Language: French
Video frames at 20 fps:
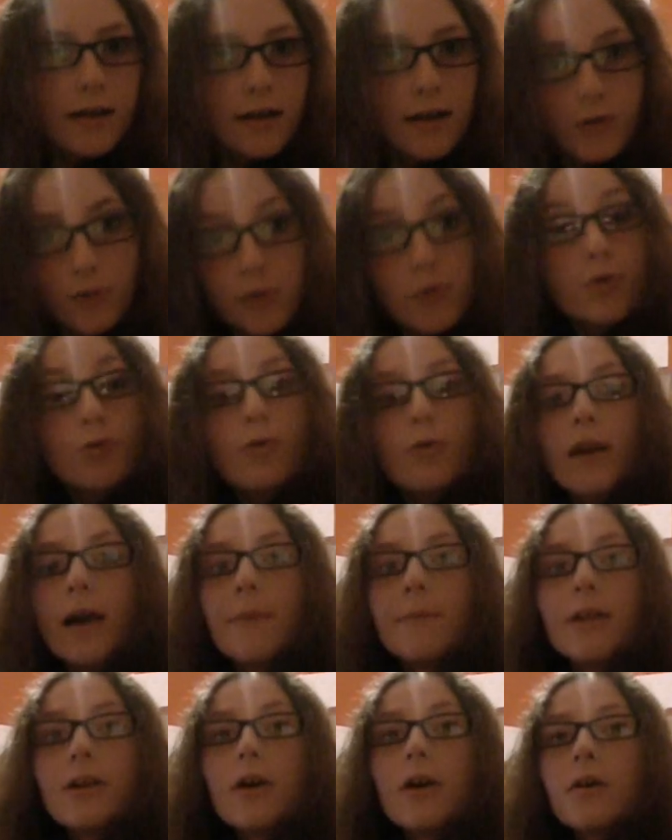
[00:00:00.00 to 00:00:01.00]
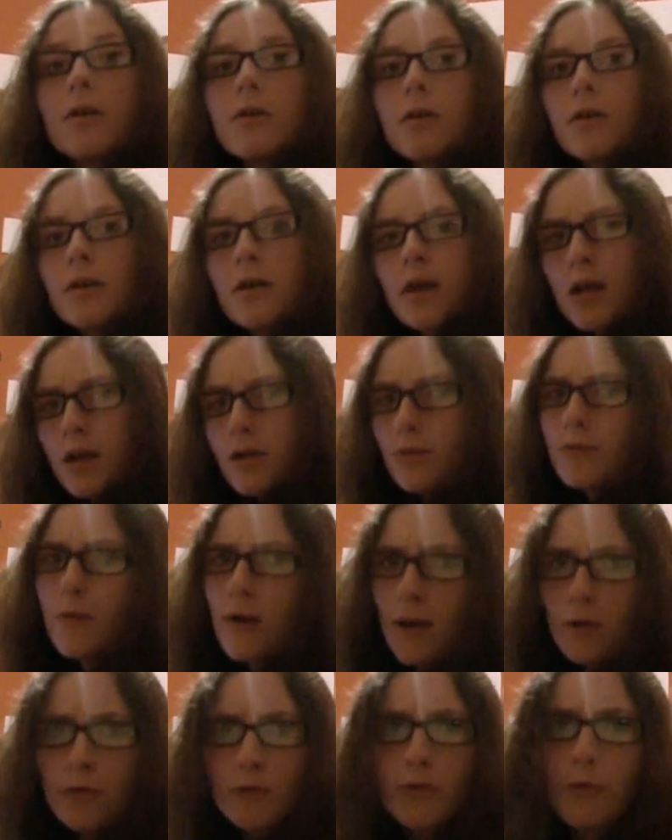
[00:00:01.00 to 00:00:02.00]
est toujours la meilleure. Nous
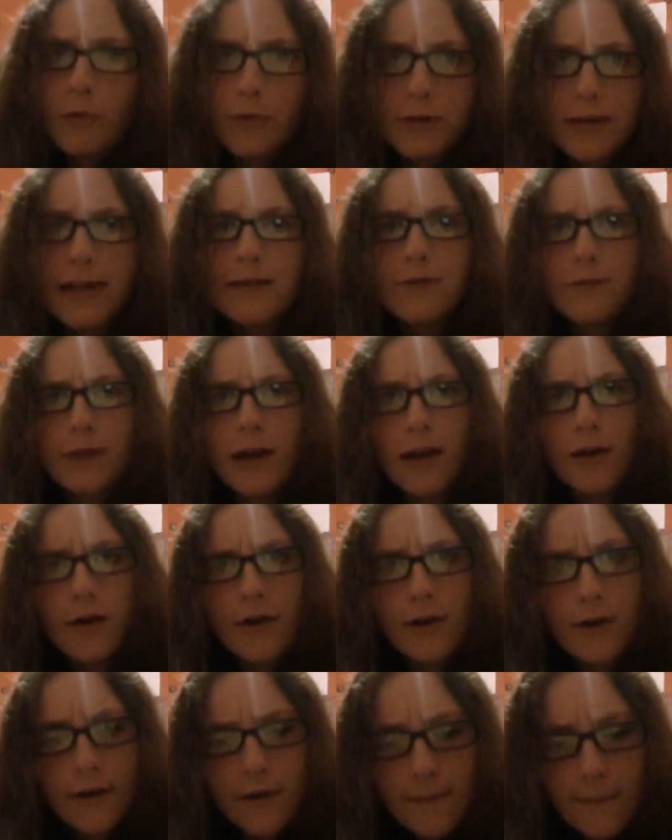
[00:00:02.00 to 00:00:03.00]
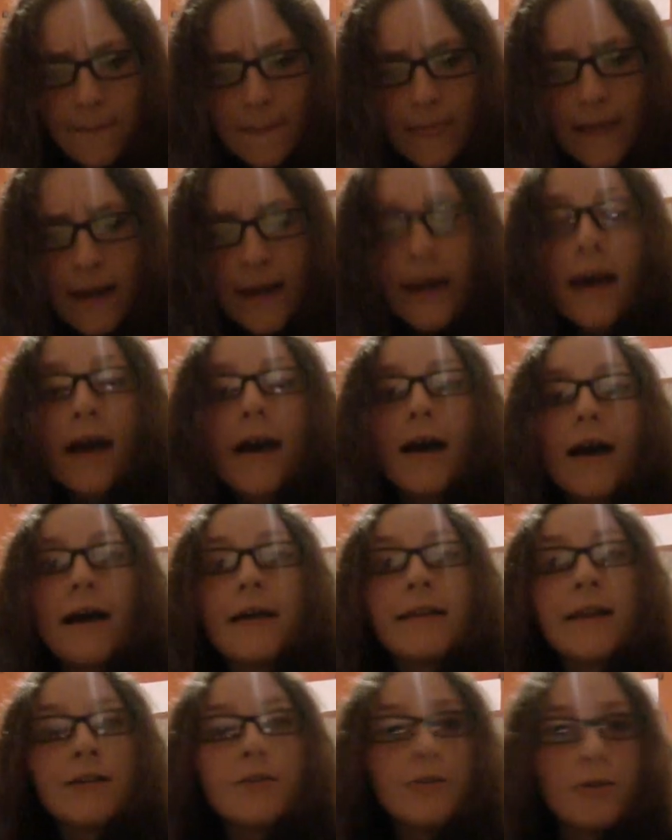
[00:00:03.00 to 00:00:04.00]
l'allons le montrer tout à l'heure.
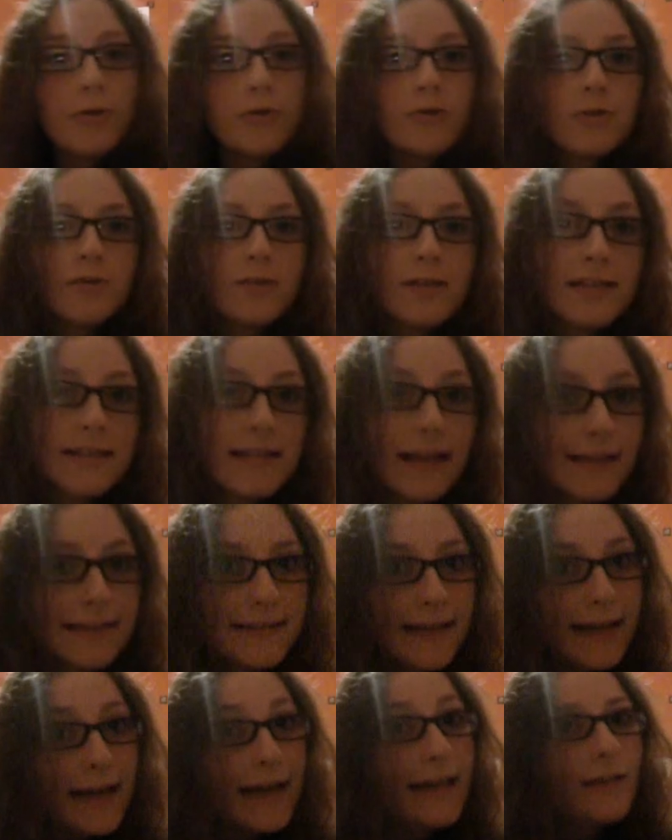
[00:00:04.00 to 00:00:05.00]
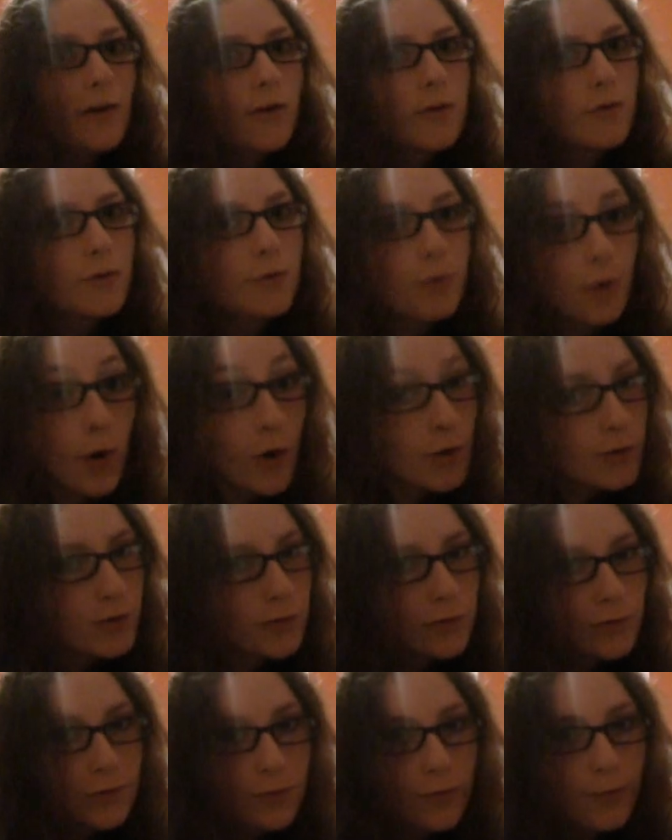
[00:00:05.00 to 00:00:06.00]
Un agneau se désaltérait dans le courant
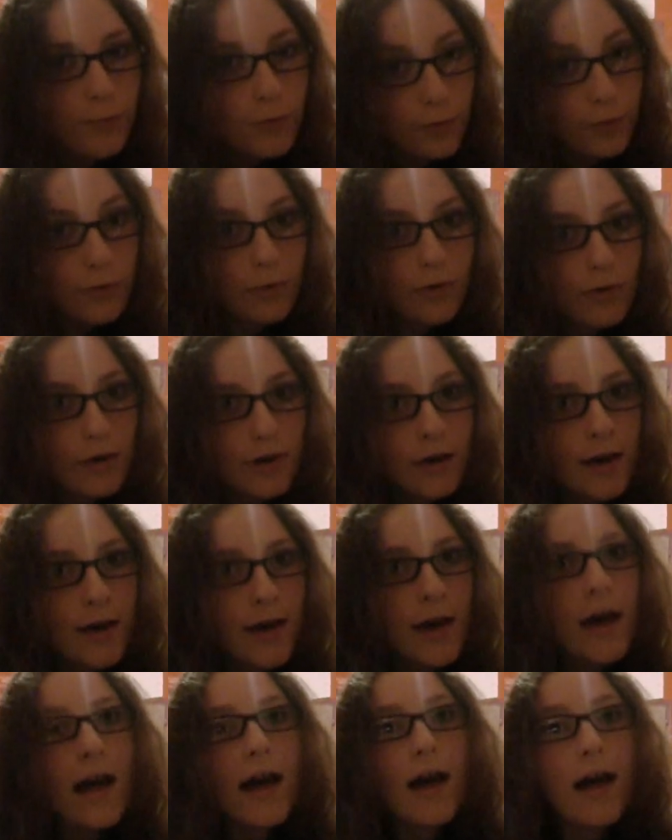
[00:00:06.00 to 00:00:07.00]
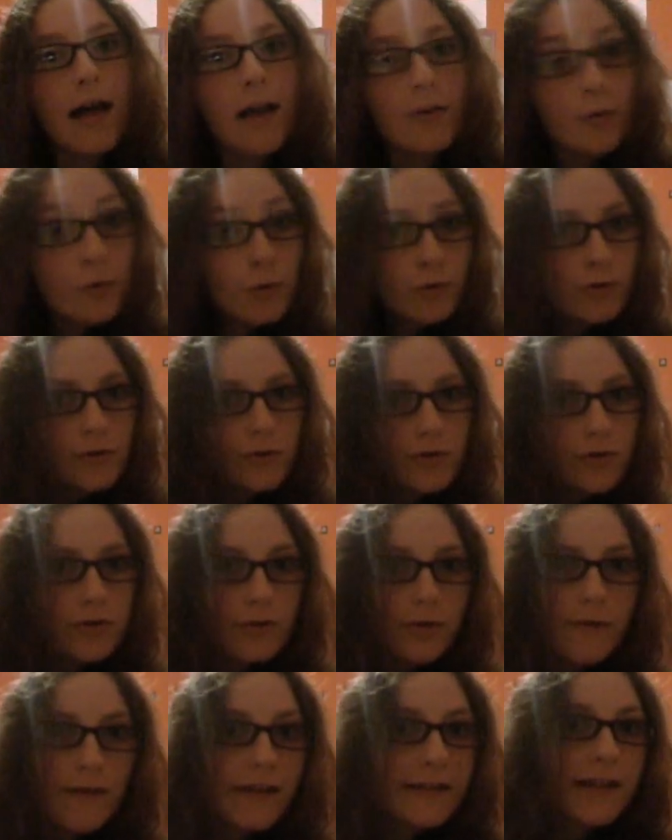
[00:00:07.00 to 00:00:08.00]
d'une onde pure un loup
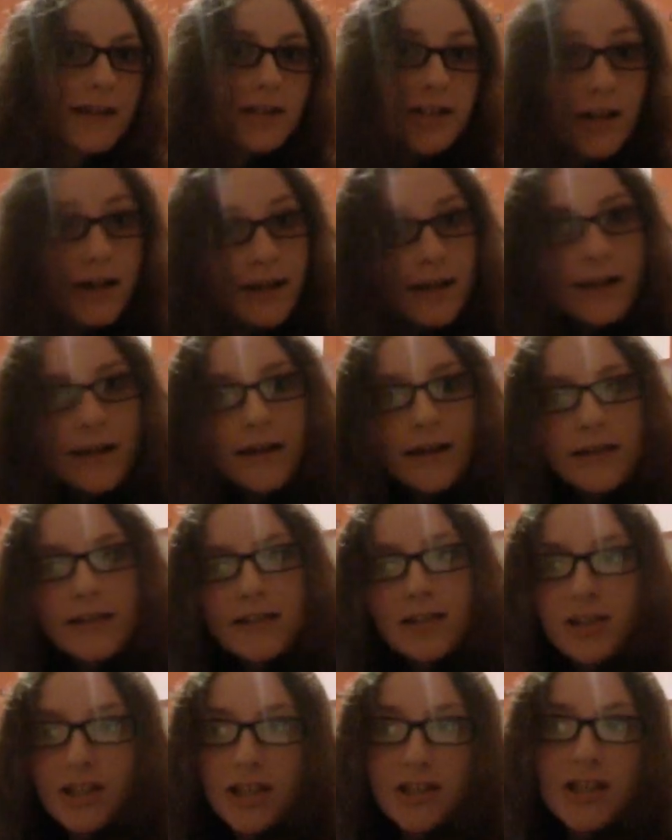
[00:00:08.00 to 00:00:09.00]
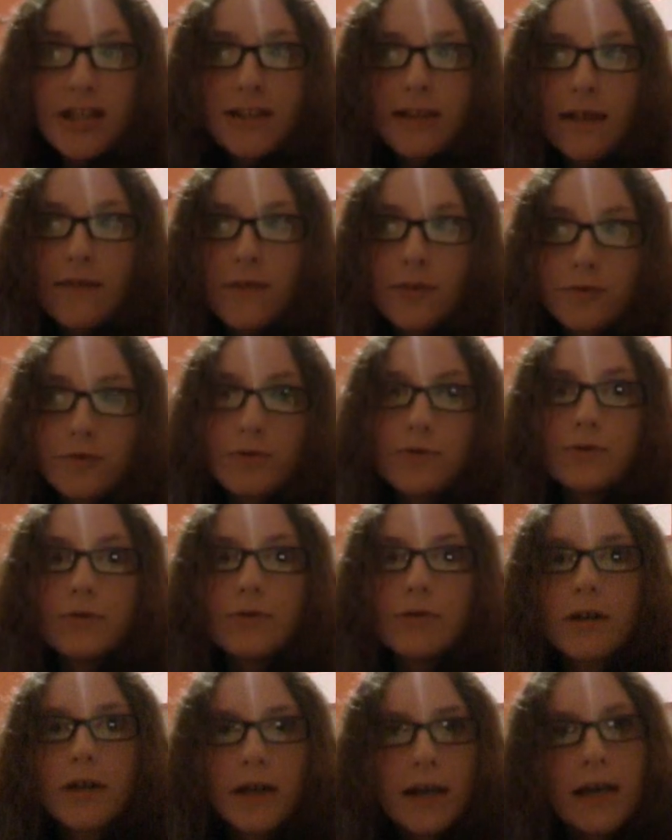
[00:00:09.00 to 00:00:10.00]
sur vingt qui cherchait aventure,
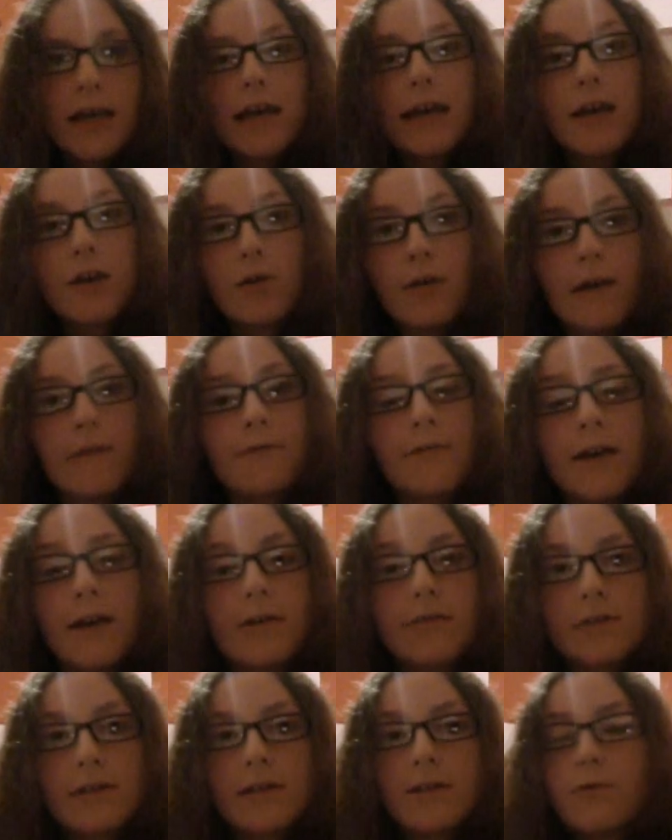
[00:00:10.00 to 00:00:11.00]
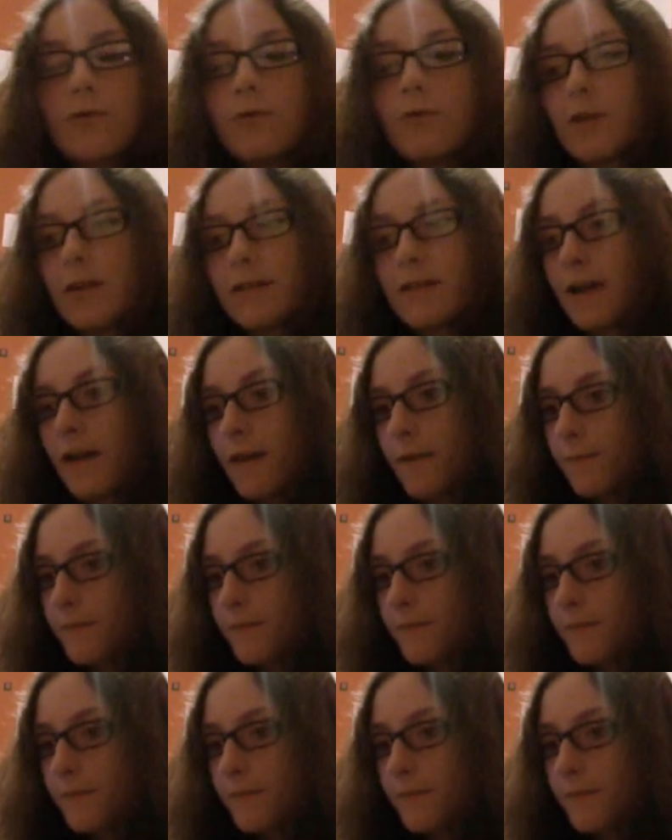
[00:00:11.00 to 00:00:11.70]
et que la faim en ces lieux attirait.